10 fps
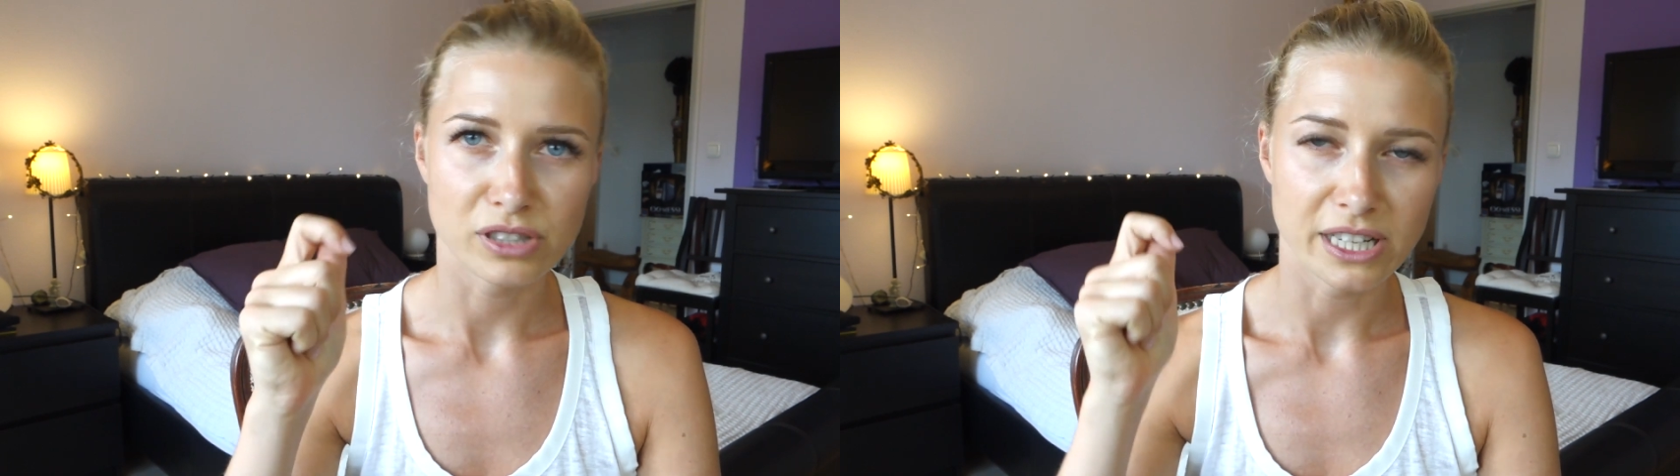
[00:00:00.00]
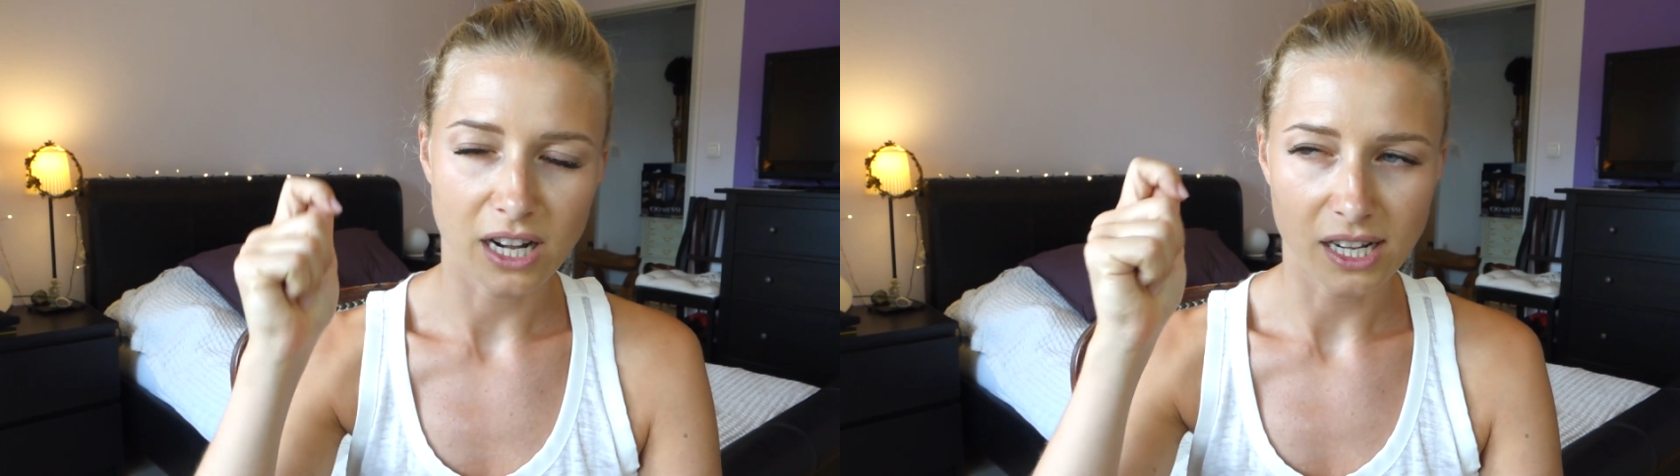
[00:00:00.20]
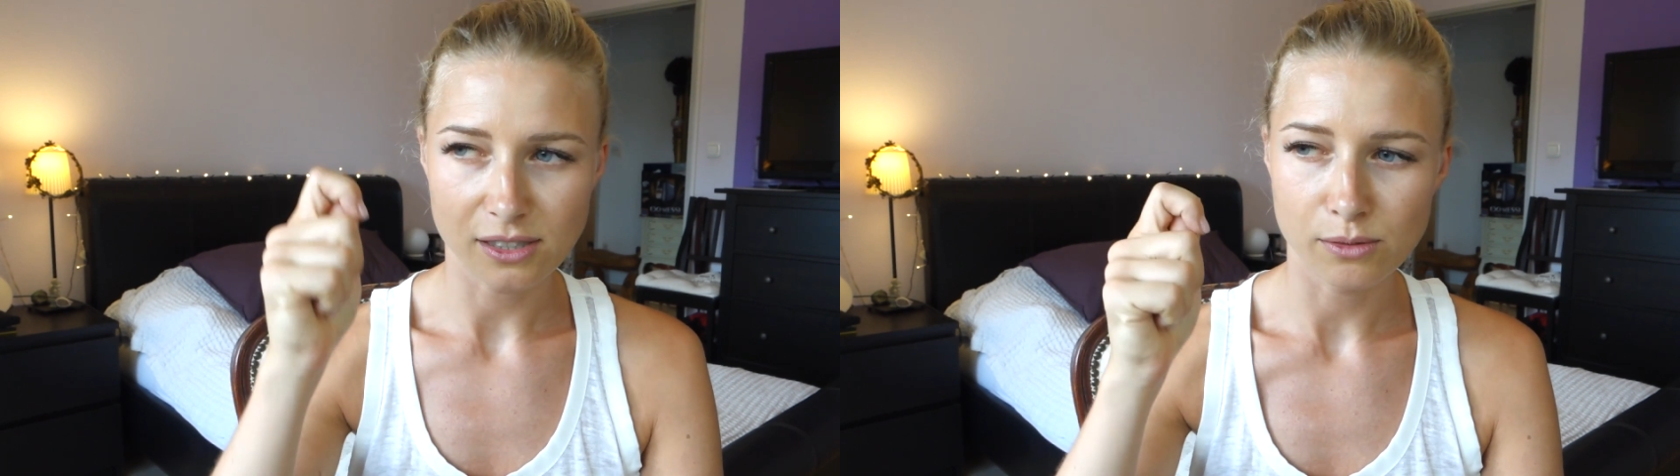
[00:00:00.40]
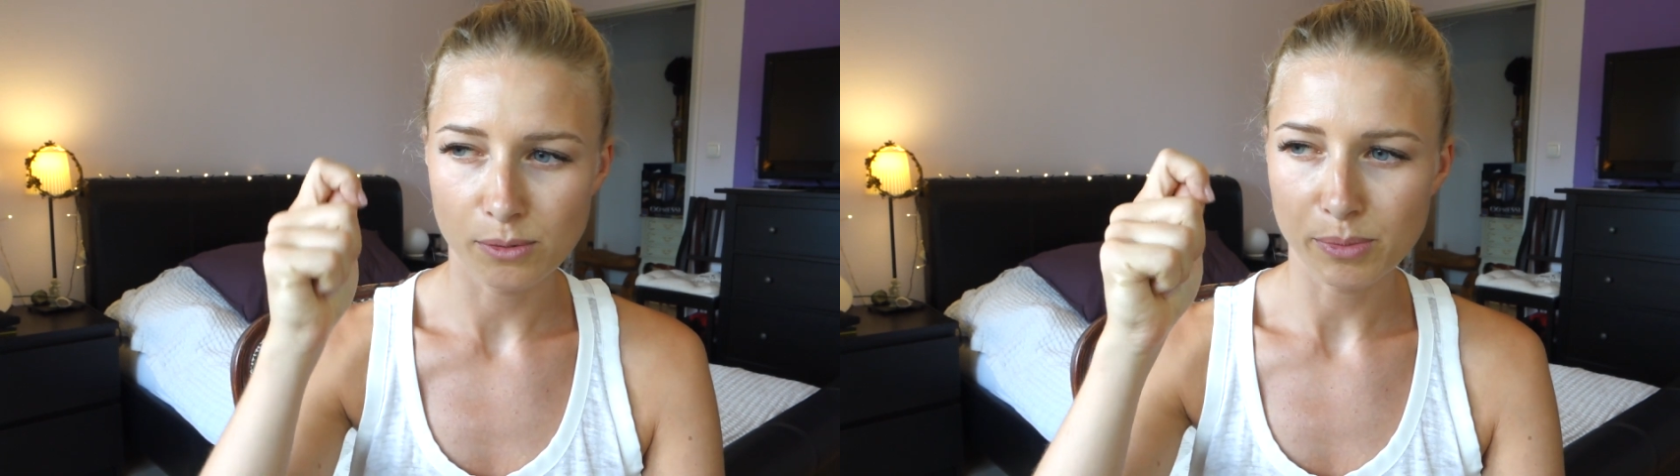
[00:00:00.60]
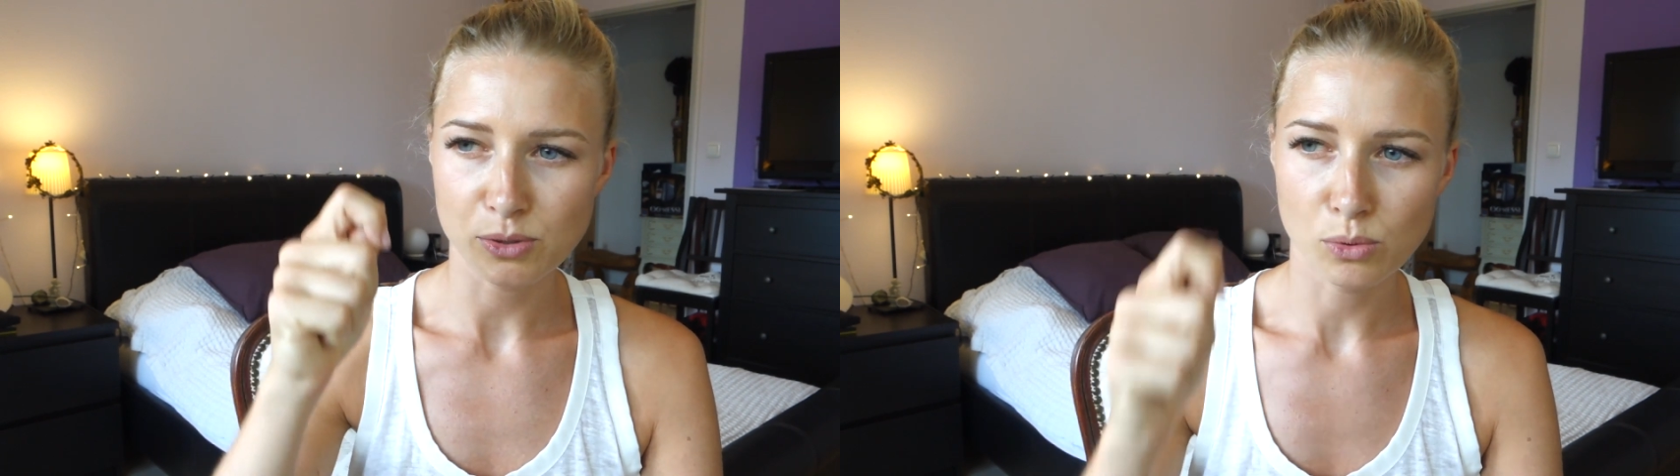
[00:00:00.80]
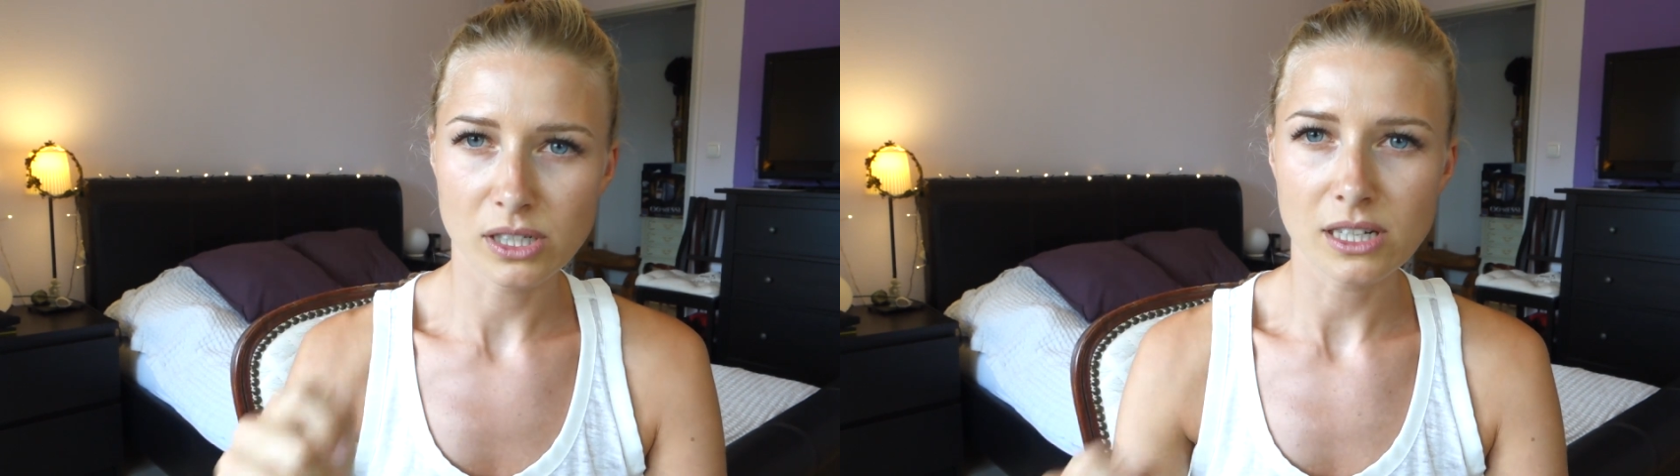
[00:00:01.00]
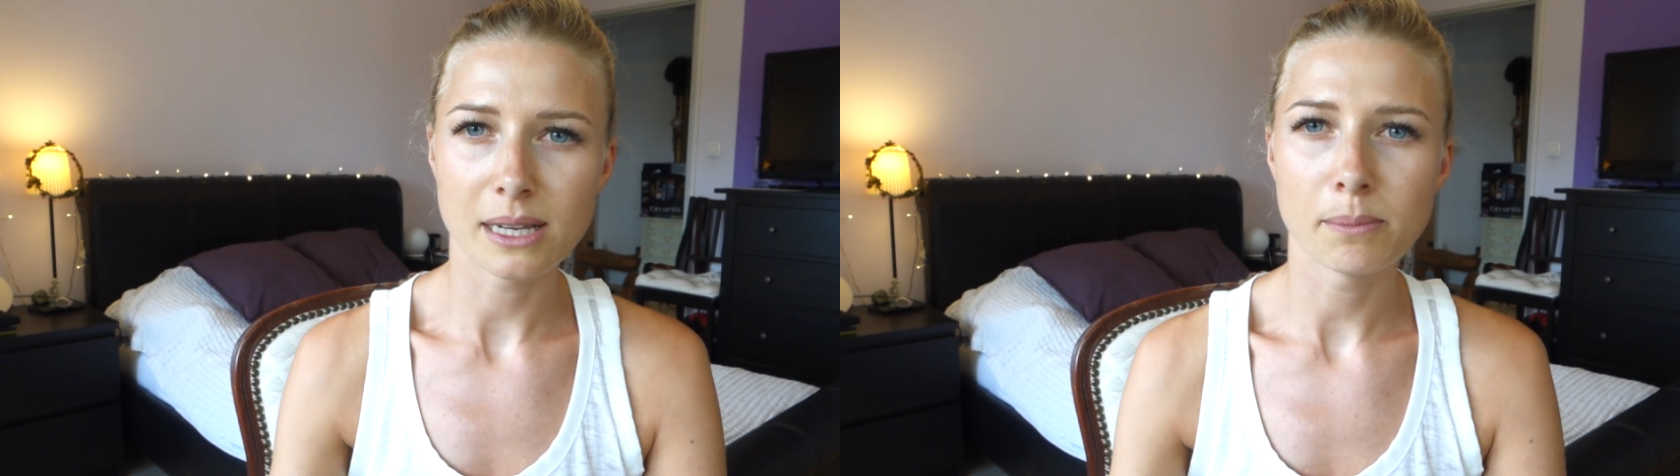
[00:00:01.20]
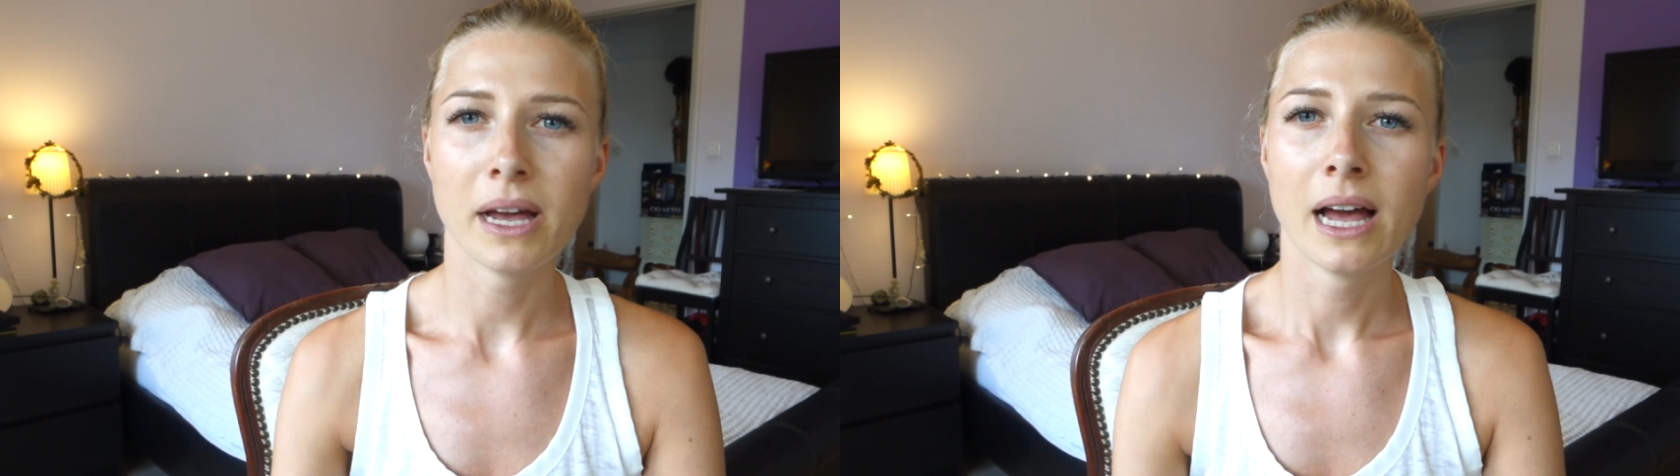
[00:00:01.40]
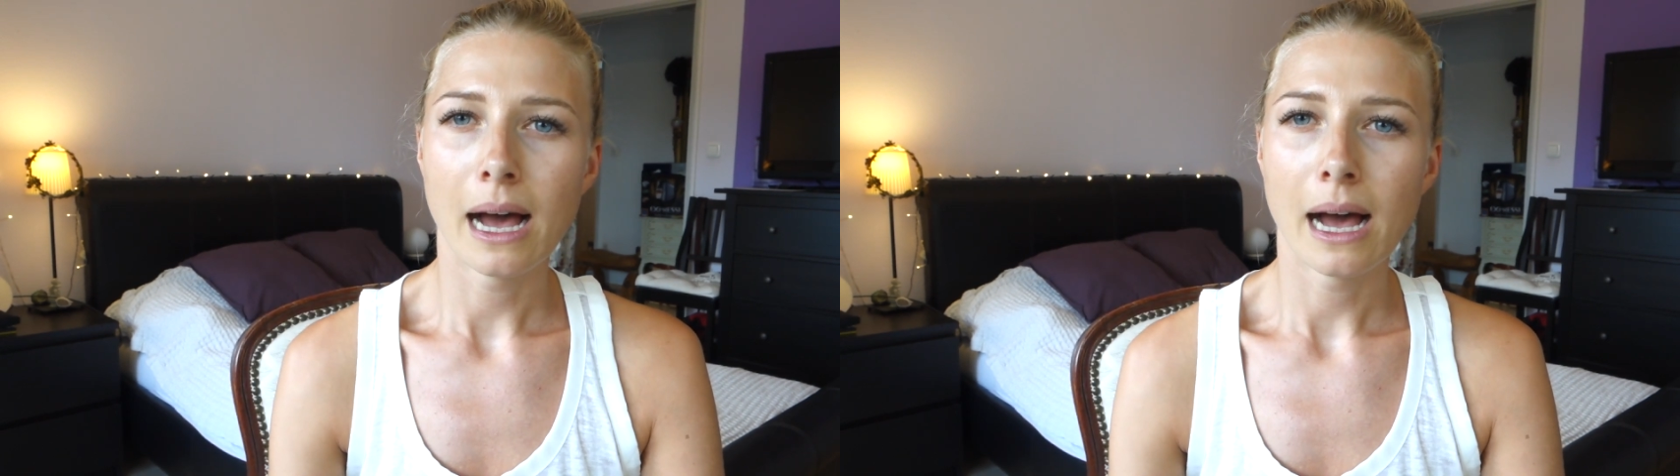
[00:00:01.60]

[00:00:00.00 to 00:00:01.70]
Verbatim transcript: jede einzelne Wimper so hinkleben.